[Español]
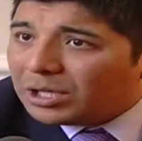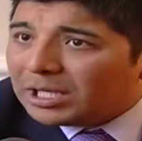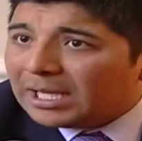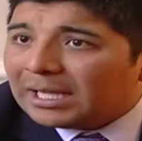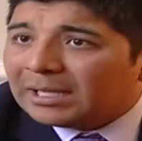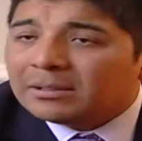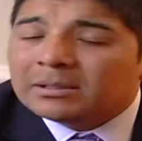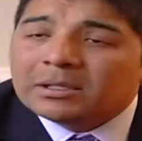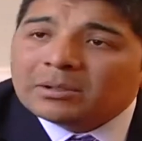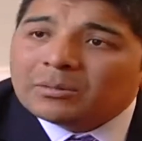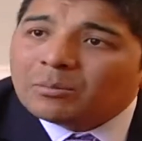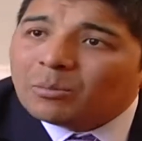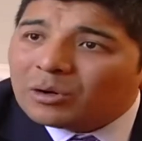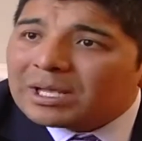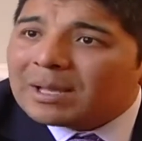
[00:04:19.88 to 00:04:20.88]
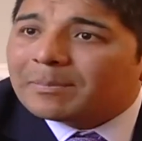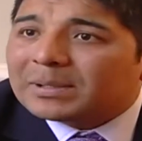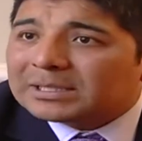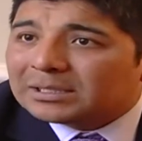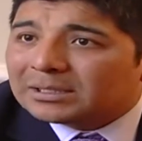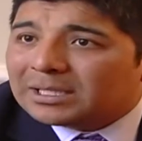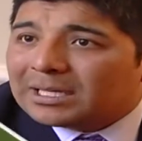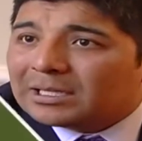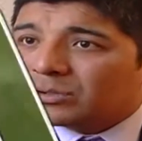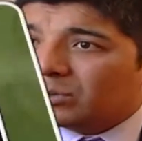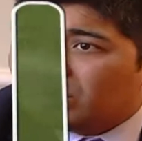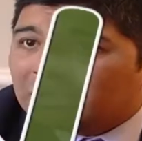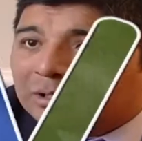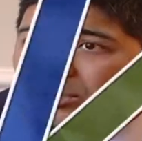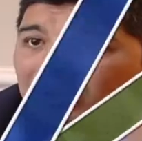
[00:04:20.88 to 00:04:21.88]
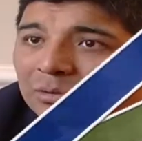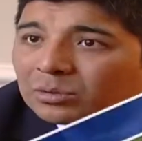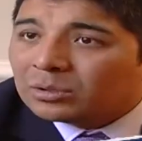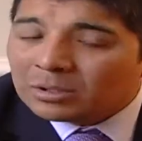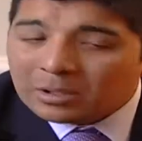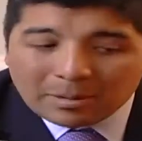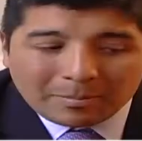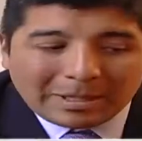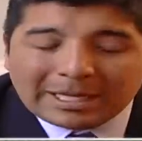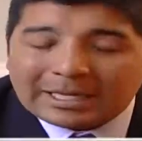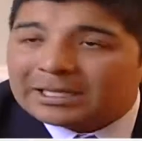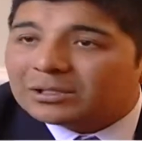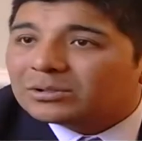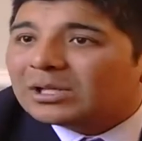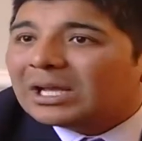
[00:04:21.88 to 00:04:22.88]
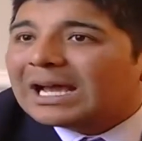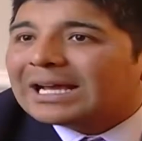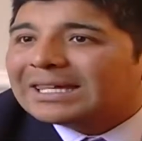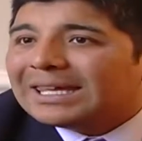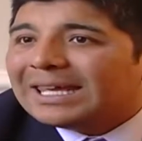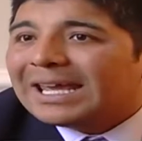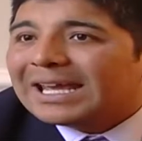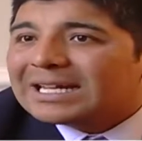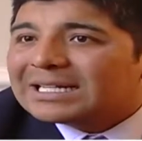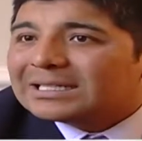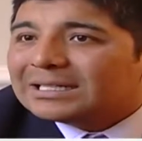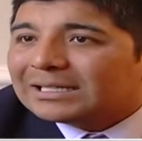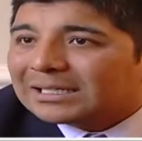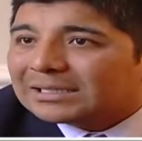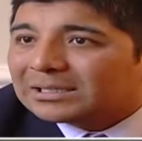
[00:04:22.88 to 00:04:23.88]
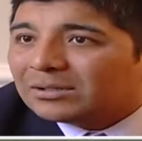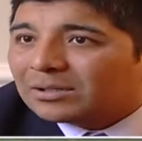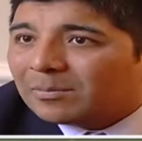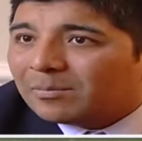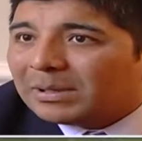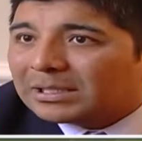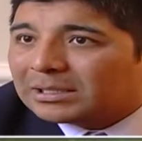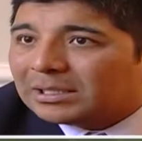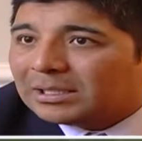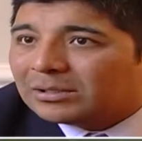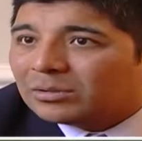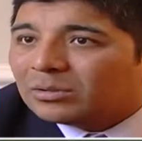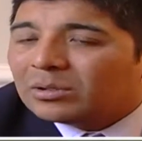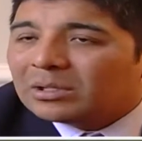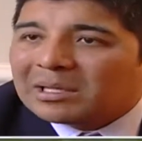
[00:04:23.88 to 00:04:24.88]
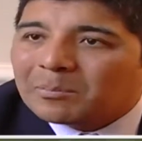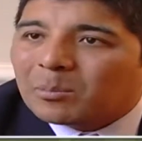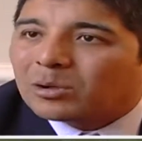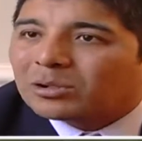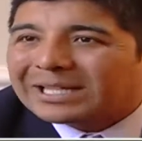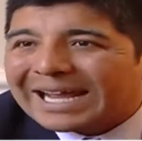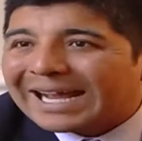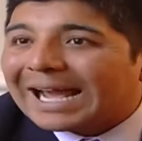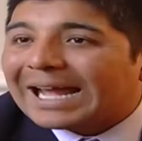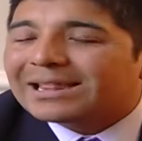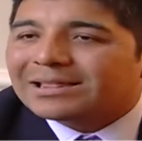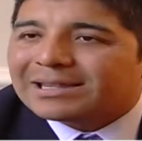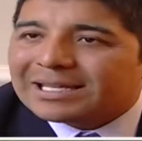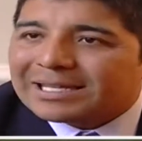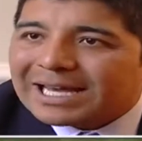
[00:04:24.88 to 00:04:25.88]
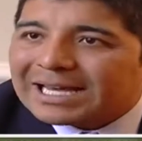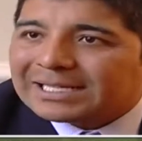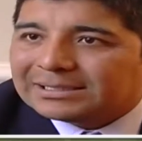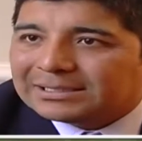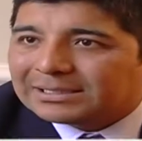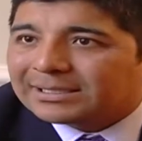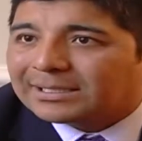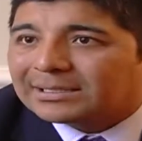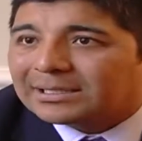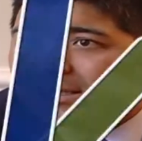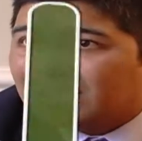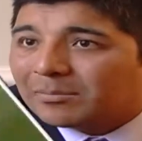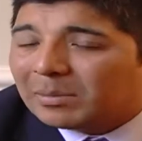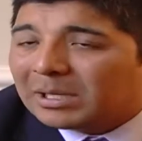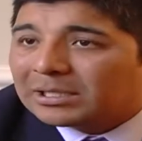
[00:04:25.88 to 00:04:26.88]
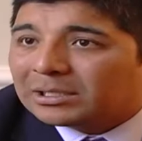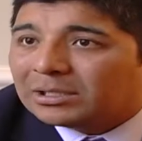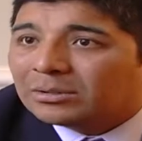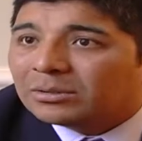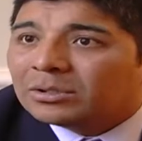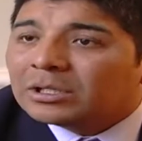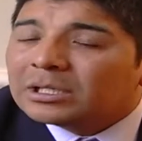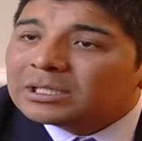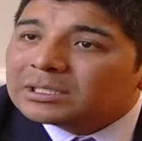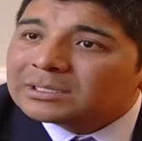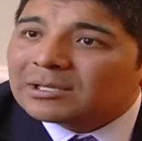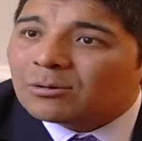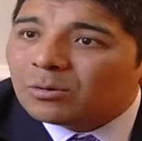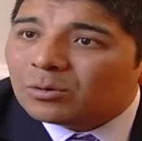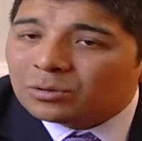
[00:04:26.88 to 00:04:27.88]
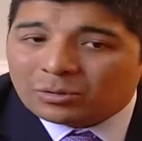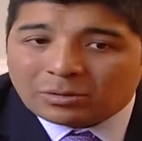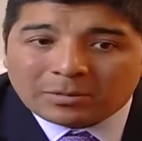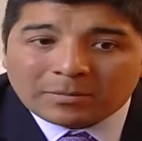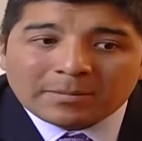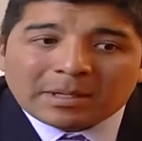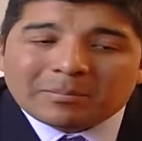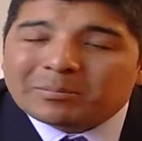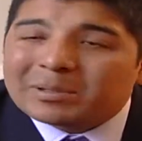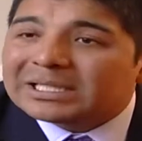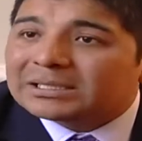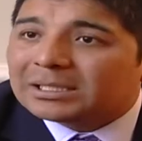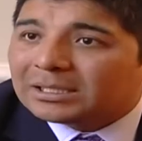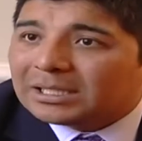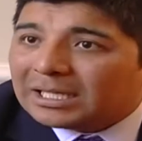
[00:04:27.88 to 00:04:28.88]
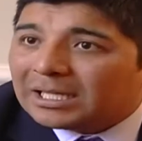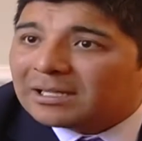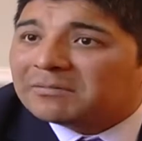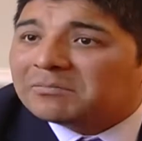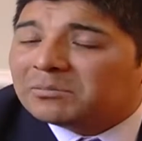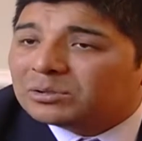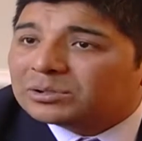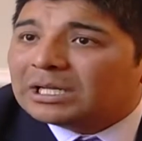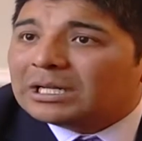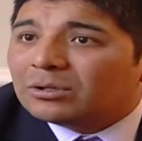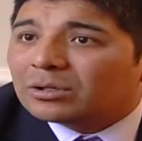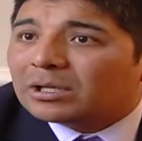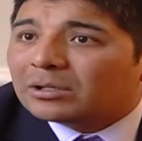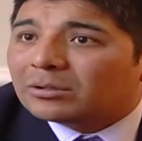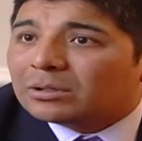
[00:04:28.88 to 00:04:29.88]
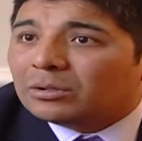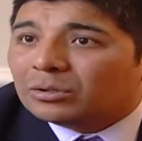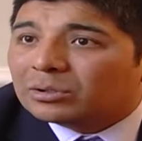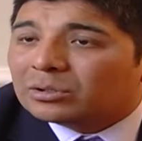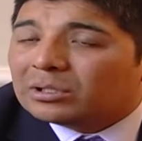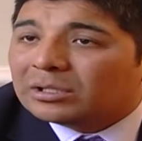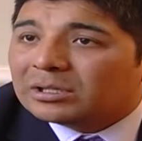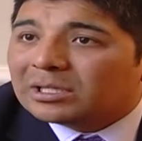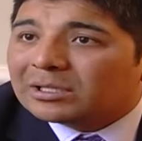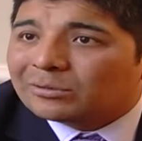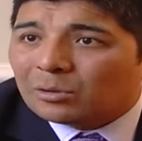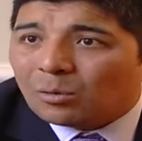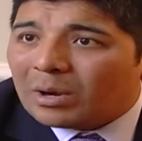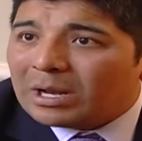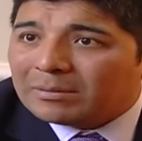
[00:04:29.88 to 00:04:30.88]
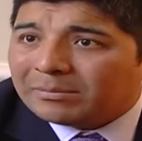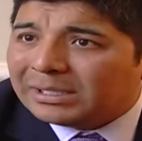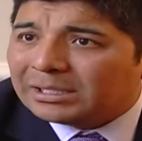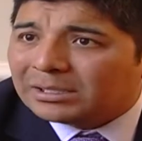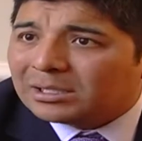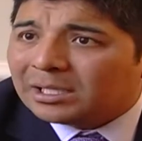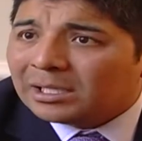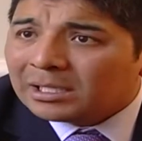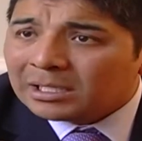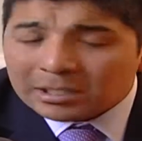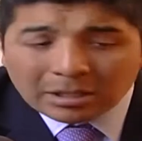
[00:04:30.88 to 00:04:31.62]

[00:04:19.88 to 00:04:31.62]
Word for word: día voy a presentar la solicitud para que nos diga quién es el que ha estado repartiendo y por qué cantidades es que se han repartido. Segundo, presentaremos al órgano de control interno igualmente.